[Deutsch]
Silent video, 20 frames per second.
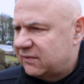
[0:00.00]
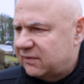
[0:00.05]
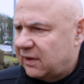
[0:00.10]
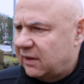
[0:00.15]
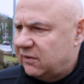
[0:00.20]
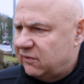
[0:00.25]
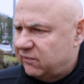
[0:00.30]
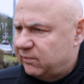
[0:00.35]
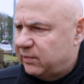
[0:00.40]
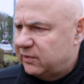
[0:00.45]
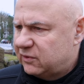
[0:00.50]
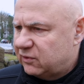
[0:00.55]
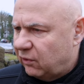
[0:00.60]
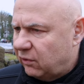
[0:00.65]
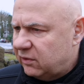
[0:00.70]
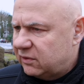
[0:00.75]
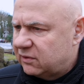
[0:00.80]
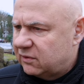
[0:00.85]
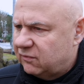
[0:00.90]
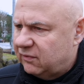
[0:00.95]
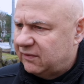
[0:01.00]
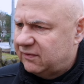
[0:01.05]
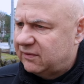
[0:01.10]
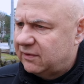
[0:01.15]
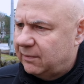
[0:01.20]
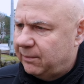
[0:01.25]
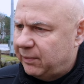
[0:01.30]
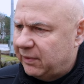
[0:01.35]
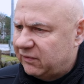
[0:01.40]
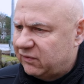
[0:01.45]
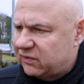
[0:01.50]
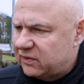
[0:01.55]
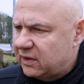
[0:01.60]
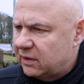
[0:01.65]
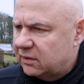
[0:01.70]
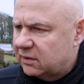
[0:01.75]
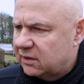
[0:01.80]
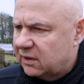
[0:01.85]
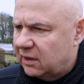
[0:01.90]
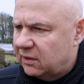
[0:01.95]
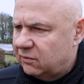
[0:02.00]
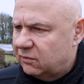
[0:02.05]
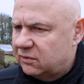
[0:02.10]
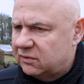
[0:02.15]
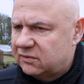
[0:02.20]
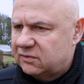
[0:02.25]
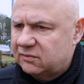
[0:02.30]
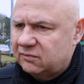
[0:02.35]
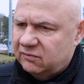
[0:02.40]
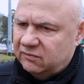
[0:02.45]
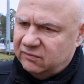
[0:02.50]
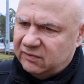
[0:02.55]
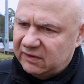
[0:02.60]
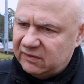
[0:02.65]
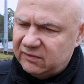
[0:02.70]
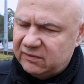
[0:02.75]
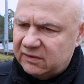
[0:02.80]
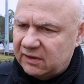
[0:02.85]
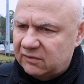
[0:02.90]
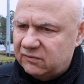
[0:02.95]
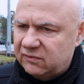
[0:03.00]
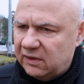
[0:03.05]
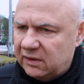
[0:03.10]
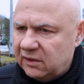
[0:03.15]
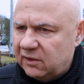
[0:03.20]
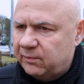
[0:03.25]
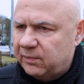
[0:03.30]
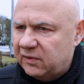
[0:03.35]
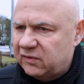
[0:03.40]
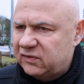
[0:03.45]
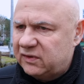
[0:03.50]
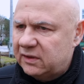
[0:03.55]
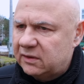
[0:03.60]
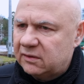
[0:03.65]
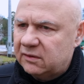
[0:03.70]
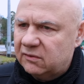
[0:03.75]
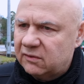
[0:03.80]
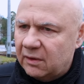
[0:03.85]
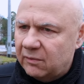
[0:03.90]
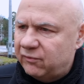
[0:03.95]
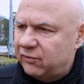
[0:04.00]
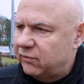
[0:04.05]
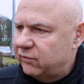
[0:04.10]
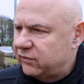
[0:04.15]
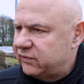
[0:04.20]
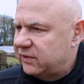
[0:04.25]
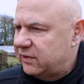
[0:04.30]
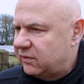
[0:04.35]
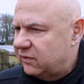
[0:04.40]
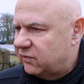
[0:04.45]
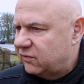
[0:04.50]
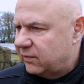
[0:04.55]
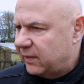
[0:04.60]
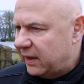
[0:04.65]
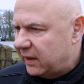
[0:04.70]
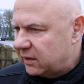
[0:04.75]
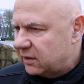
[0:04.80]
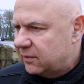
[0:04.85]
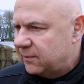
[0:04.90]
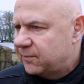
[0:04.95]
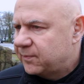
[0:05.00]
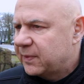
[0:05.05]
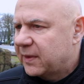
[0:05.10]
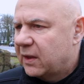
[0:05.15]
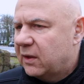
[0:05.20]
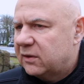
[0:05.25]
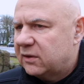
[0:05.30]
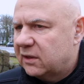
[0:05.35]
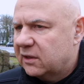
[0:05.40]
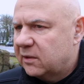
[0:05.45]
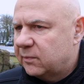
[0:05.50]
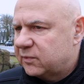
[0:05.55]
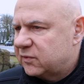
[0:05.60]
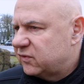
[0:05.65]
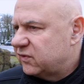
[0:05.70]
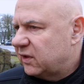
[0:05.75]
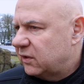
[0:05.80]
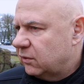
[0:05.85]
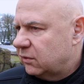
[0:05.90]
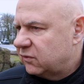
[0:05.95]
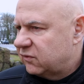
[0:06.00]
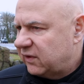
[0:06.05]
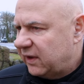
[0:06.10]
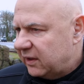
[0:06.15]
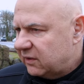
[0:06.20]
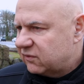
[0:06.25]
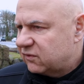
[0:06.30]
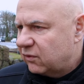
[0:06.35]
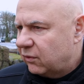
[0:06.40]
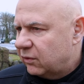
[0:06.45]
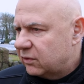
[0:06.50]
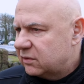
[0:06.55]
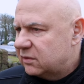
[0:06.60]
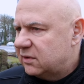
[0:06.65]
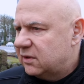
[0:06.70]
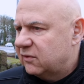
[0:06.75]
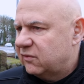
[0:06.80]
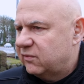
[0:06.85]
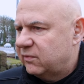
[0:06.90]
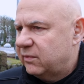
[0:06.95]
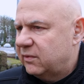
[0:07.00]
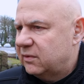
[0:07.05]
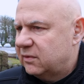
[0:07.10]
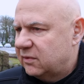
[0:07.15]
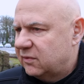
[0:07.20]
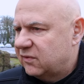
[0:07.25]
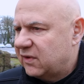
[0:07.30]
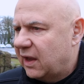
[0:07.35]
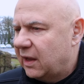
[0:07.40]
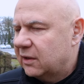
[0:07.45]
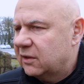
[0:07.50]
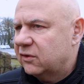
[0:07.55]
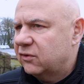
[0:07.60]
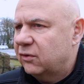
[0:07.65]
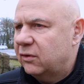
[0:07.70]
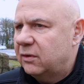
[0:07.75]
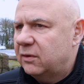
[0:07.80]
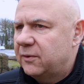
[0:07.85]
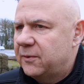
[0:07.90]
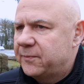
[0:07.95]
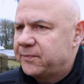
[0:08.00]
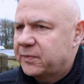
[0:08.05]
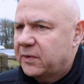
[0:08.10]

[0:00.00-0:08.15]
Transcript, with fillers: das alles bedeutet, was da passieren kann und was tatsächlich passiert ist am 15.02. Da gibt es ja noch Zeitzeugen, die das äh, sagen können.